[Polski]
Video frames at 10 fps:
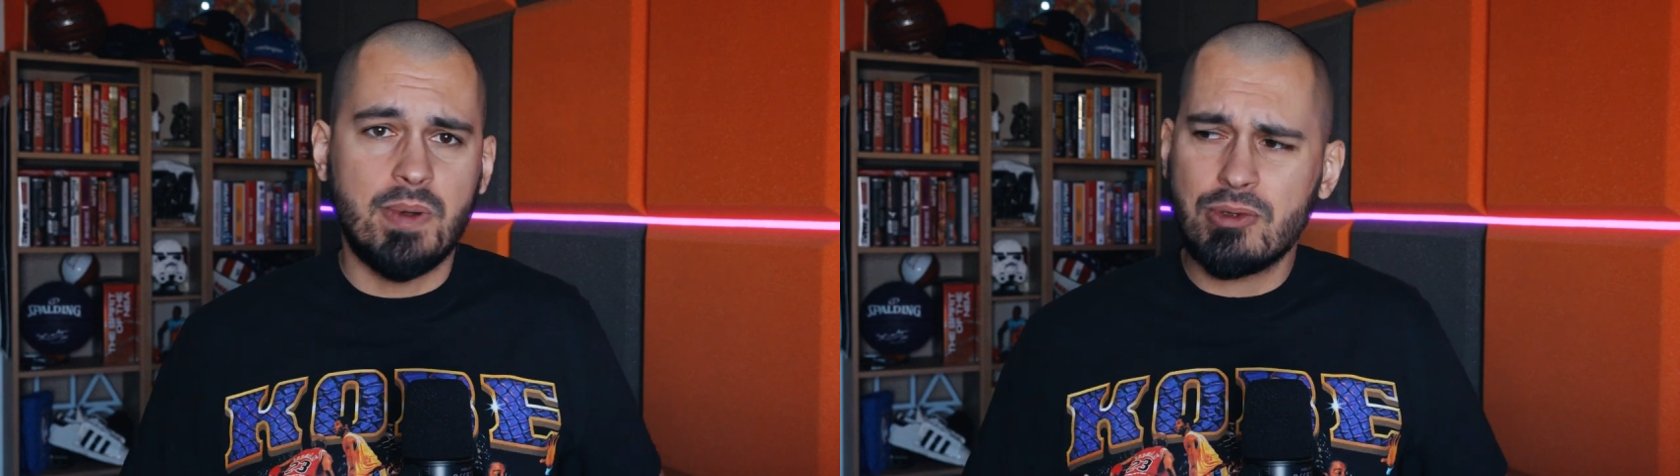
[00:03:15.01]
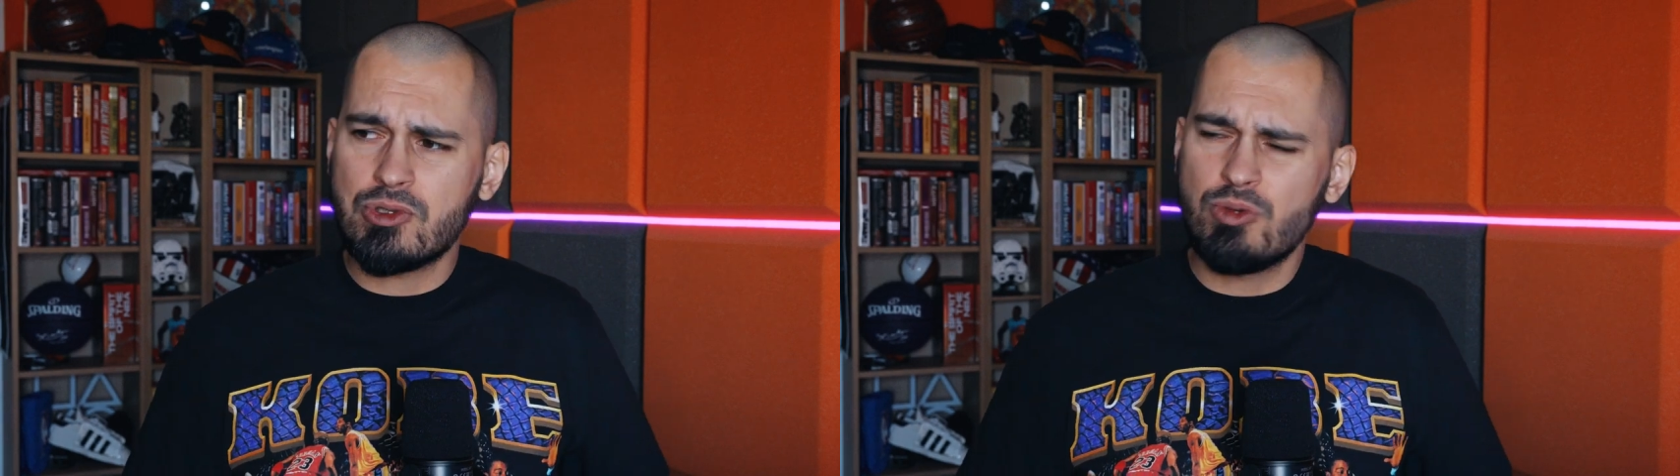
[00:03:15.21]

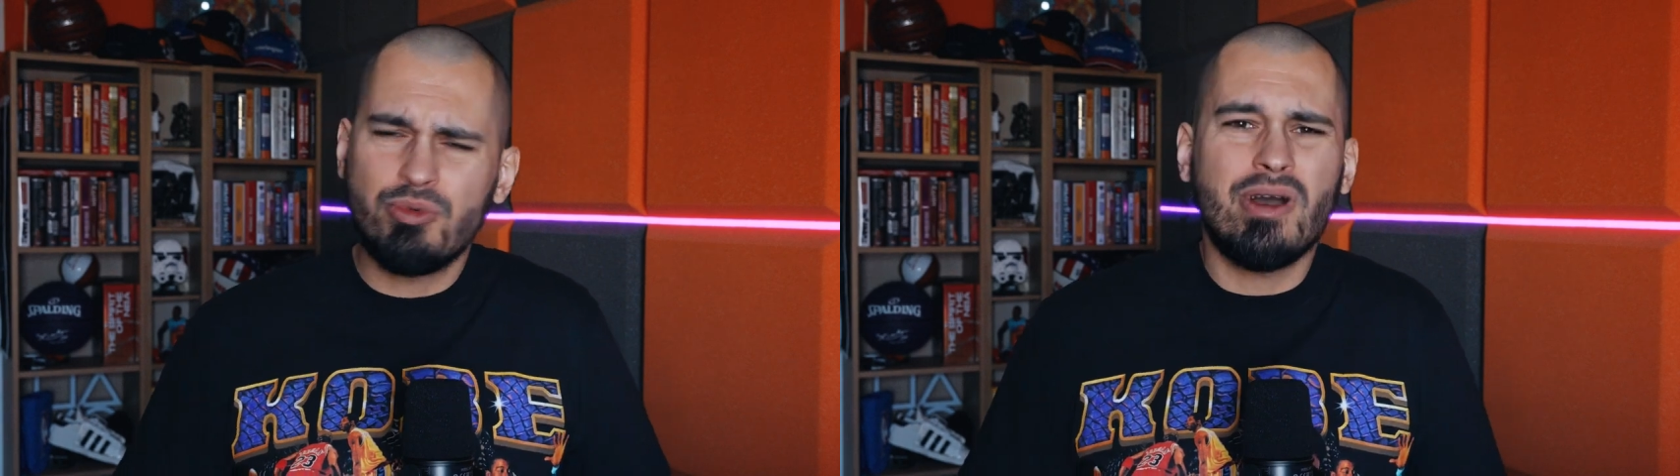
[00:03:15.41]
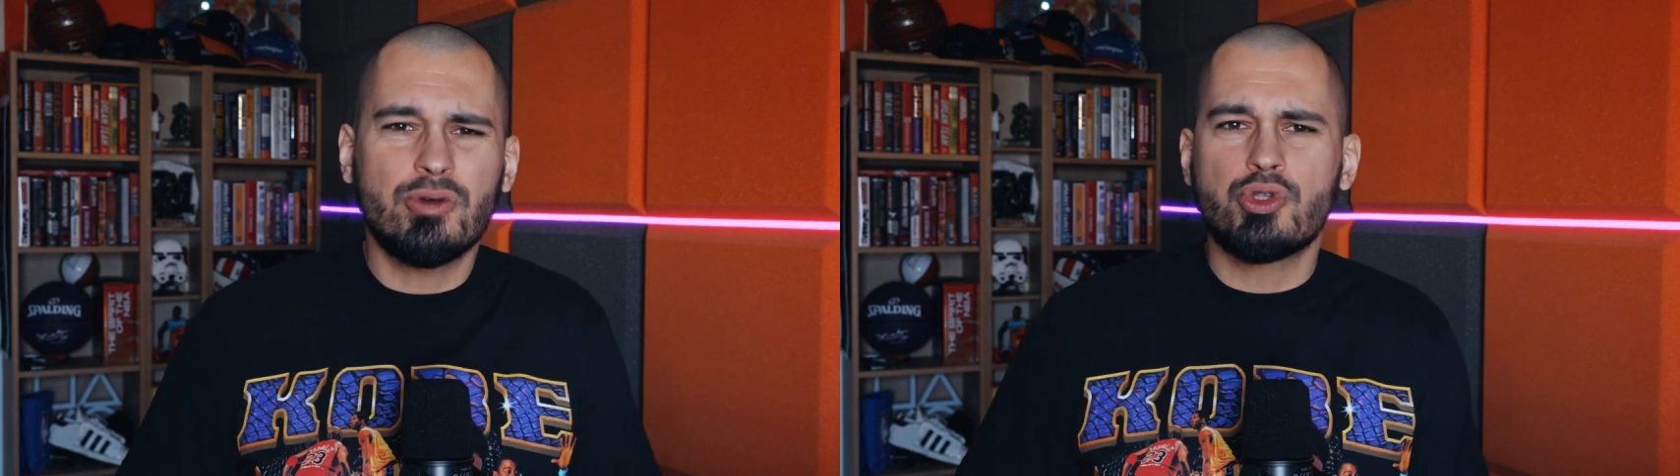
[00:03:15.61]
Po prostu
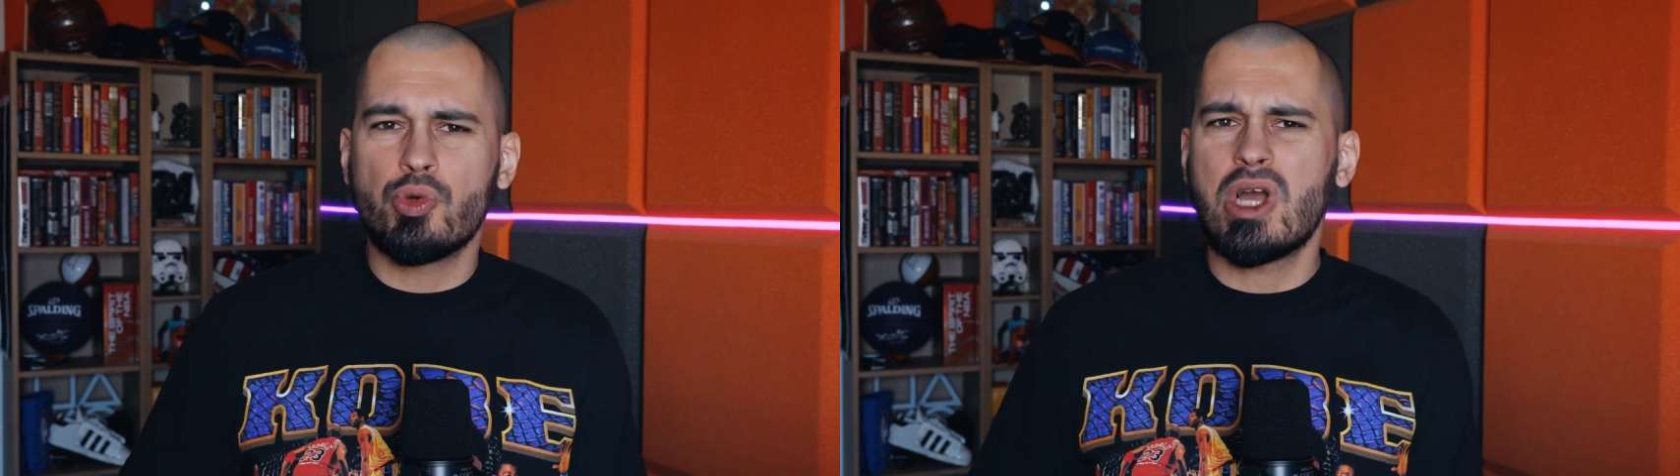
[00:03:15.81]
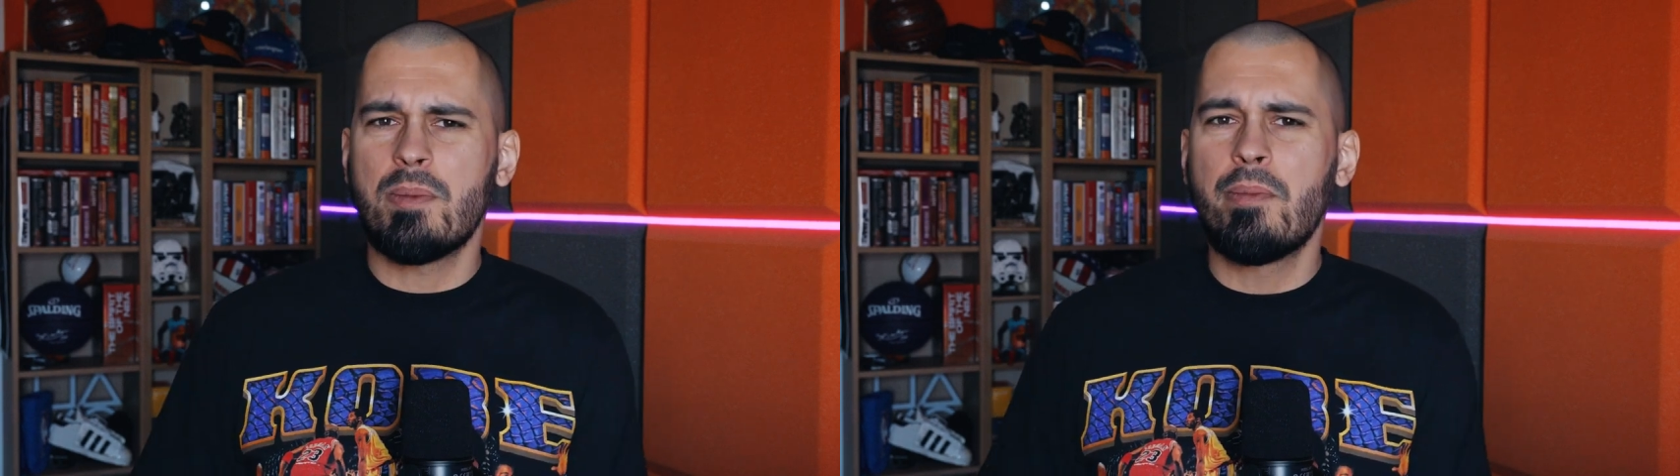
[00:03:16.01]
była już
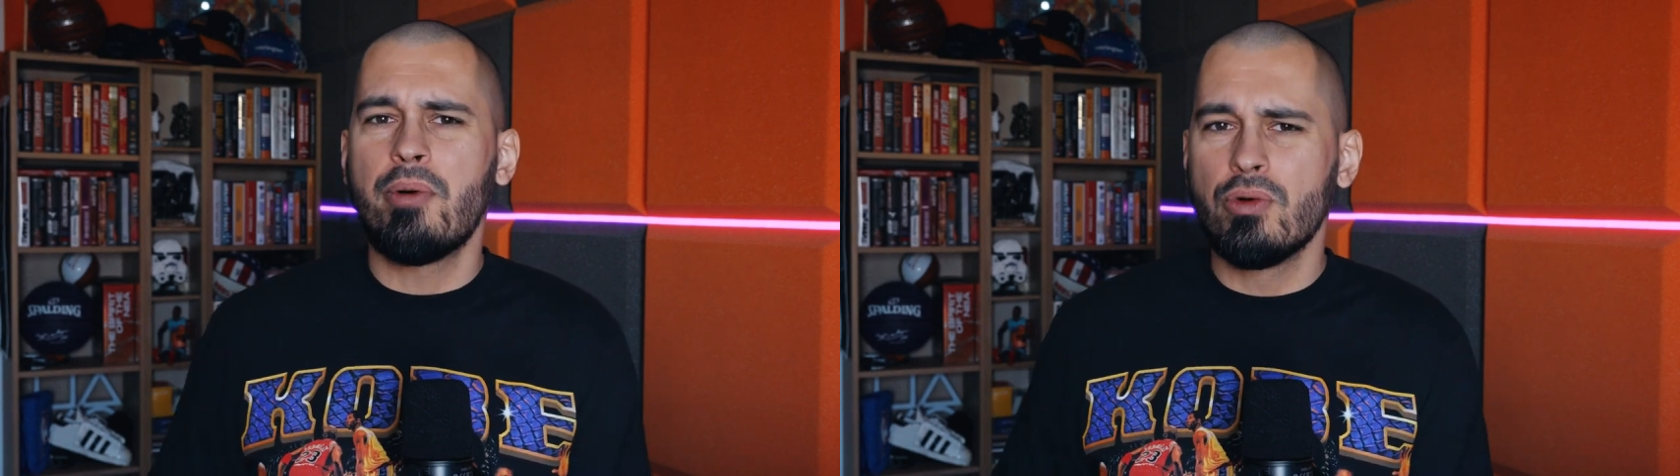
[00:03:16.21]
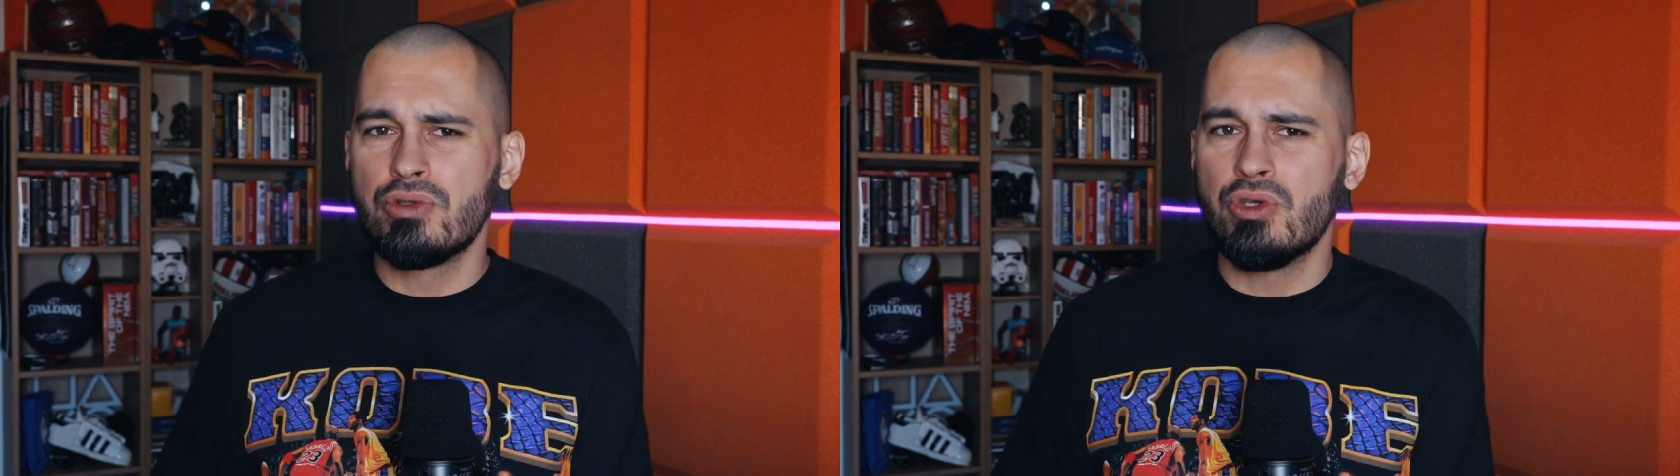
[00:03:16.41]
druga po
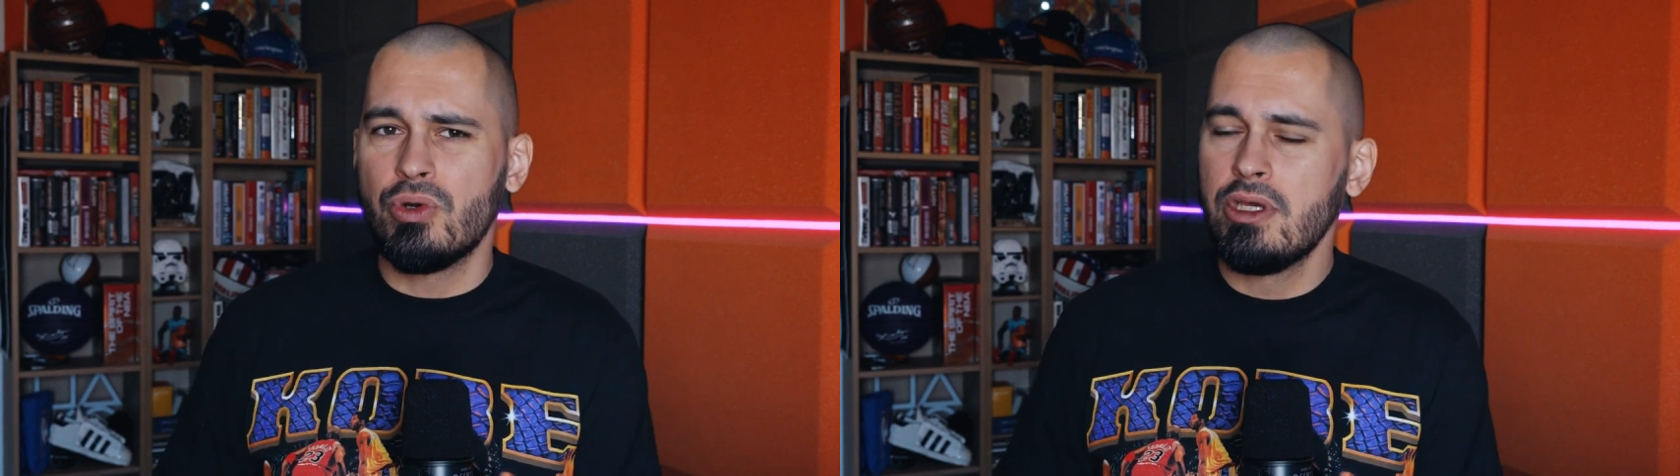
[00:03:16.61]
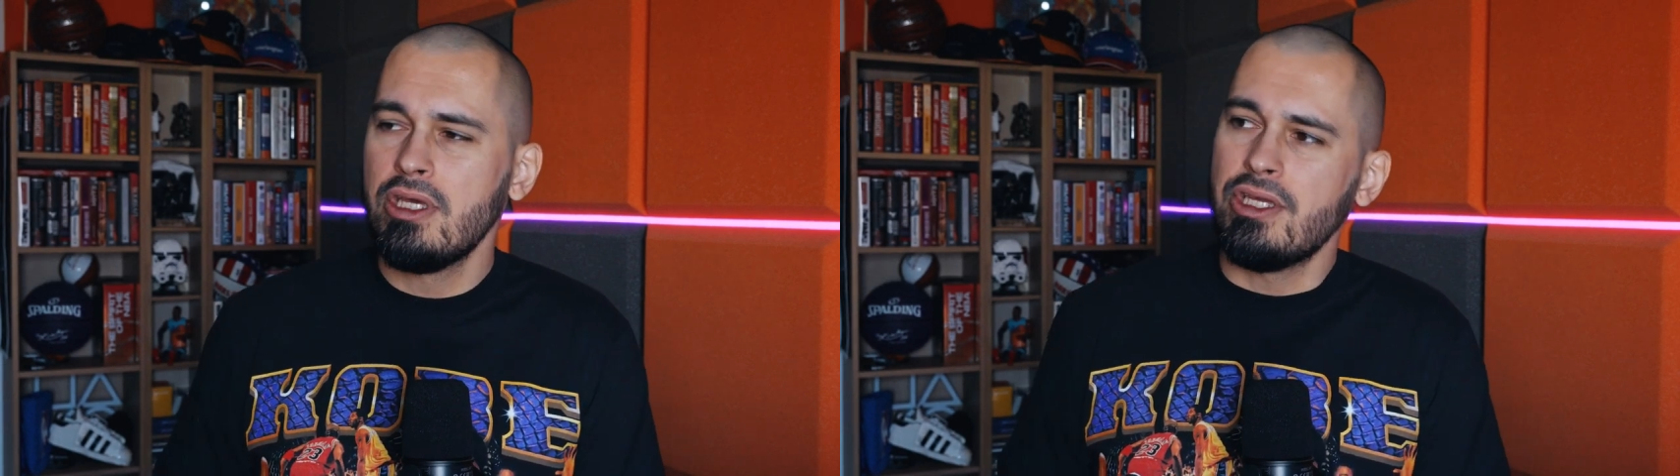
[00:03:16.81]
południu